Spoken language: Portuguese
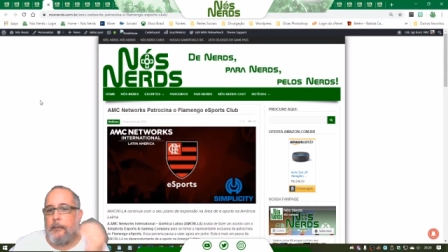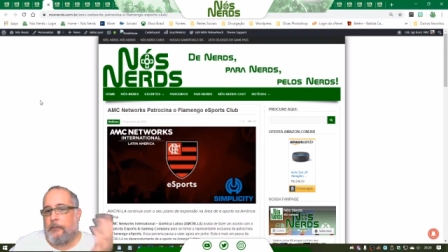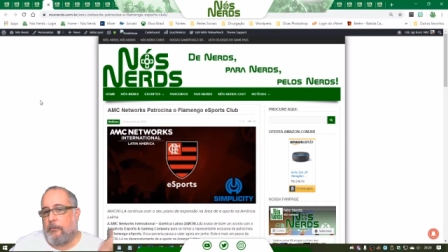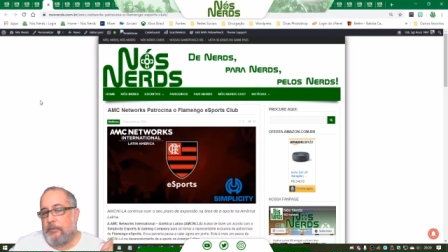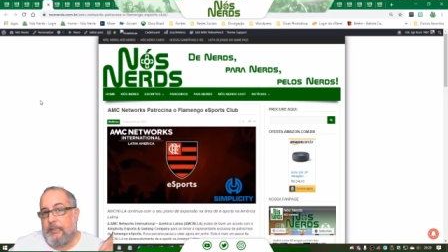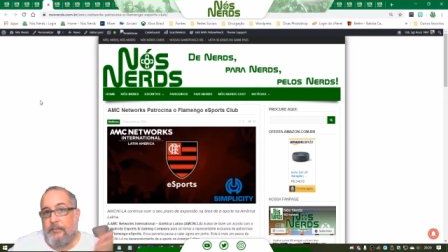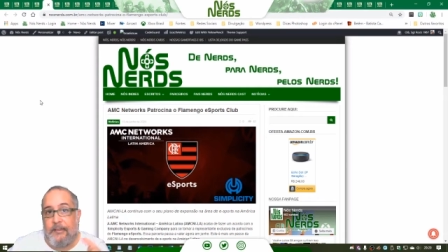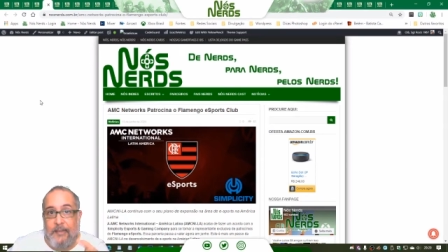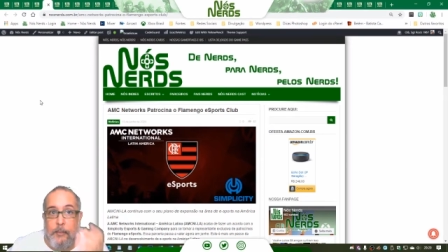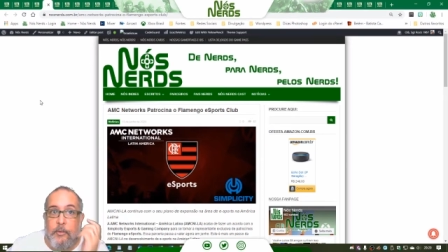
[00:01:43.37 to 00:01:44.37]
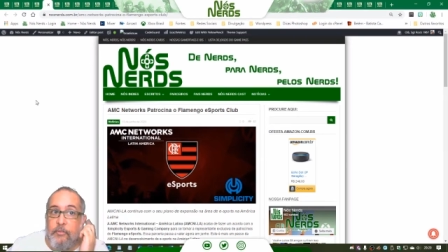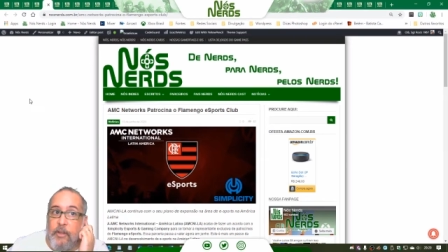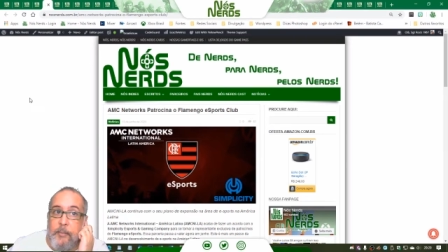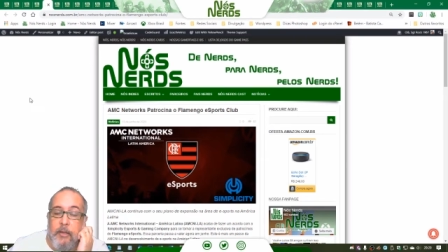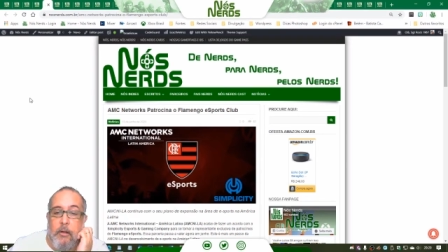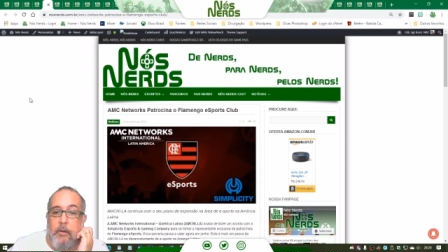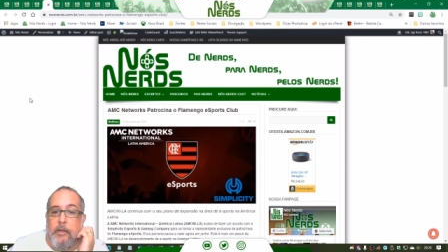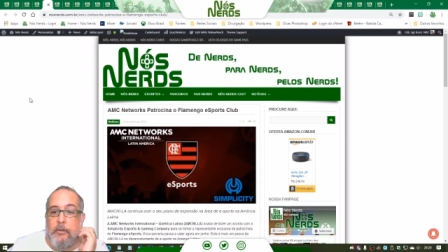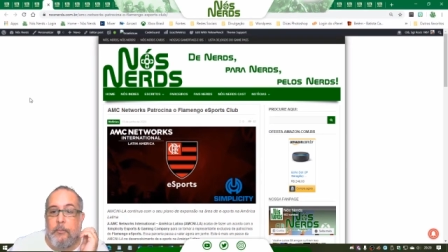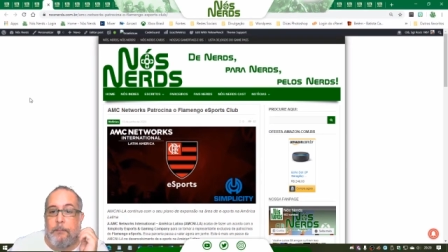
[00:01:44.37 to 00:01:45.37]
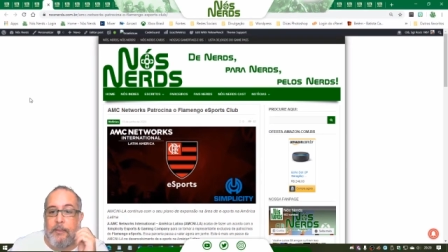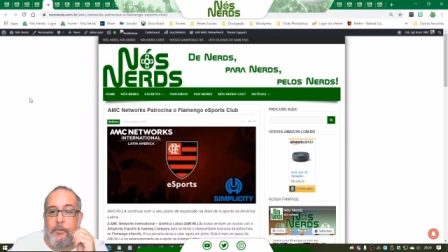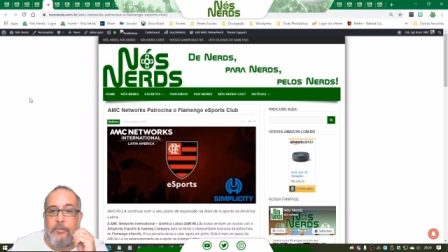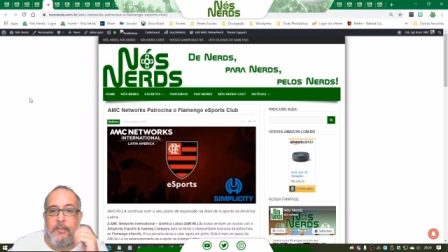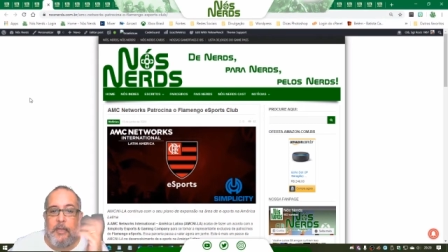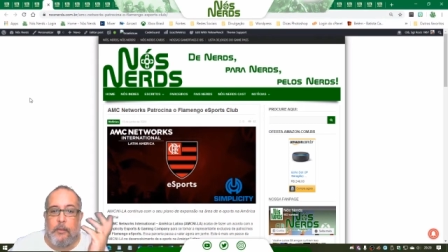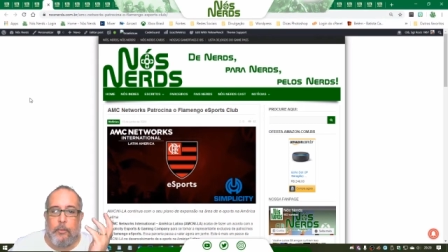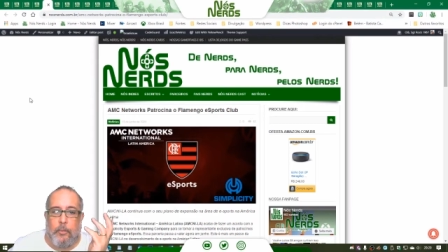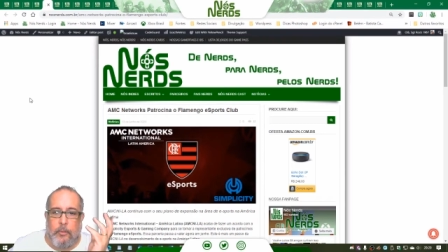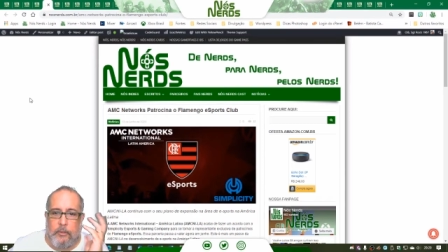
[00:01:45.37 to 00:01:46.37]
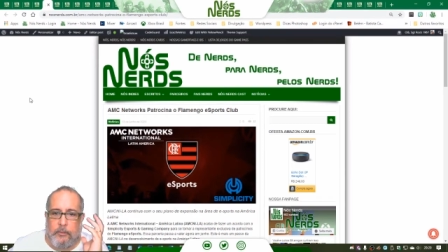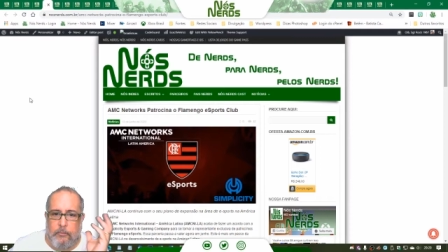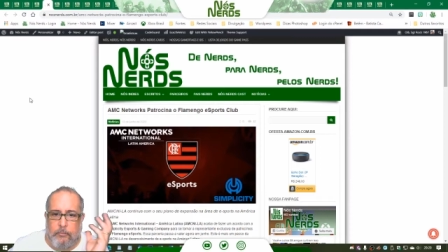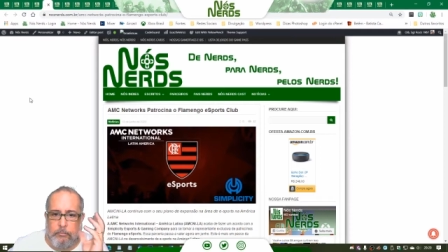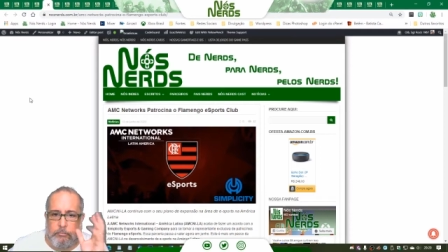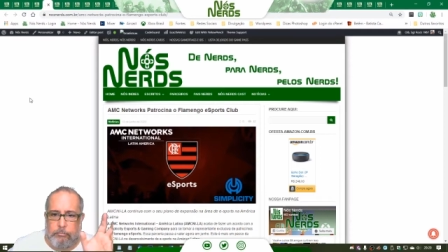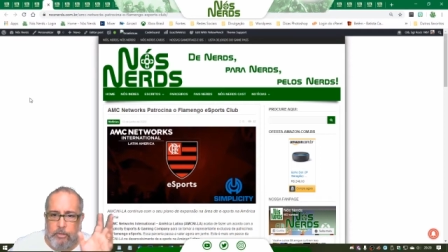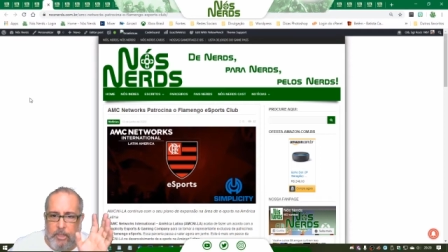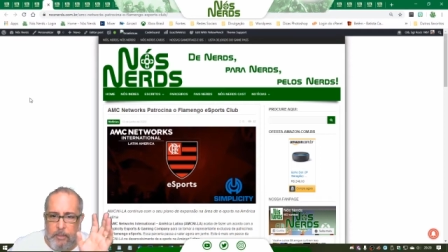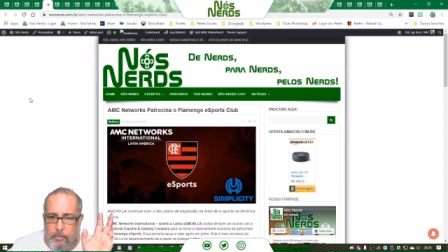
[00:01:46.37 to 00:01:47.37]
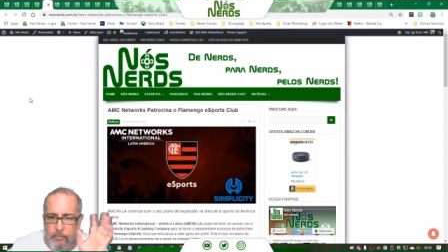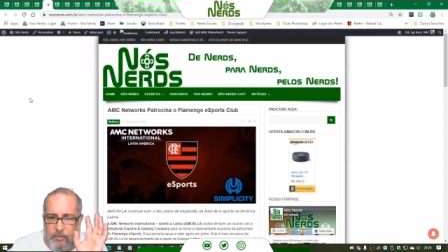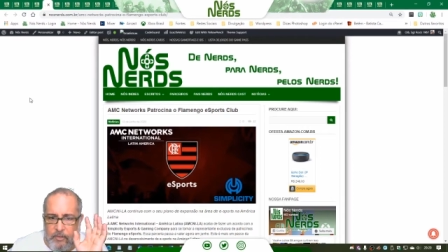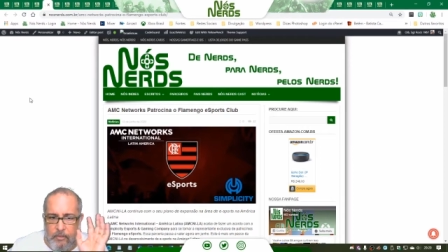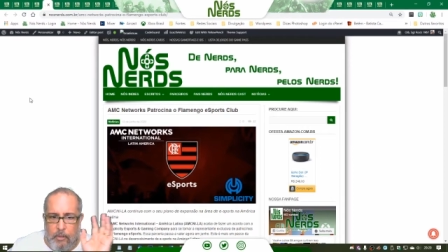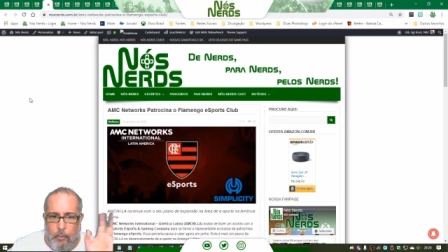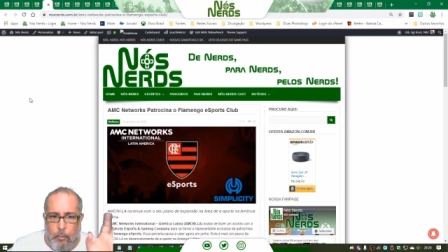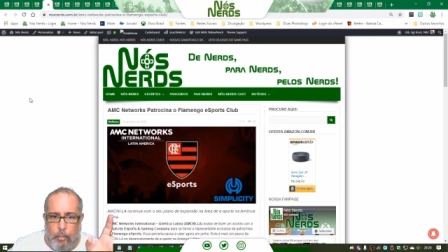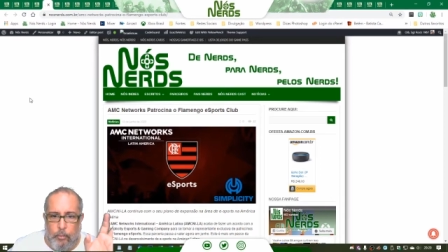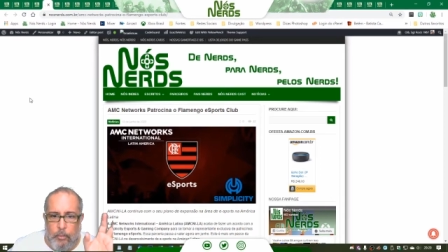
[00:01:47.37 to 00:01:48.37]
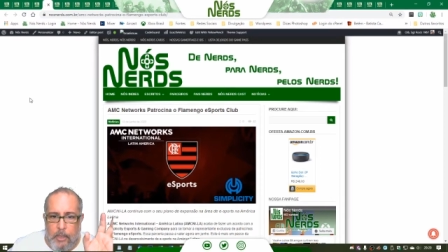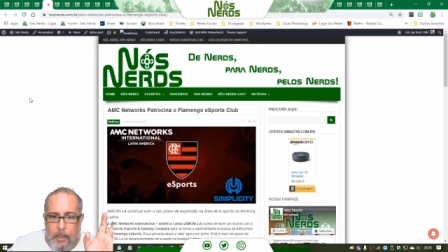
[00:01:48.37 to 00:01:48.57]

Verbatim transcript: Então você já sabe que o Flamengo agora tem um patrocinador, tem um esquema de fazer um acordo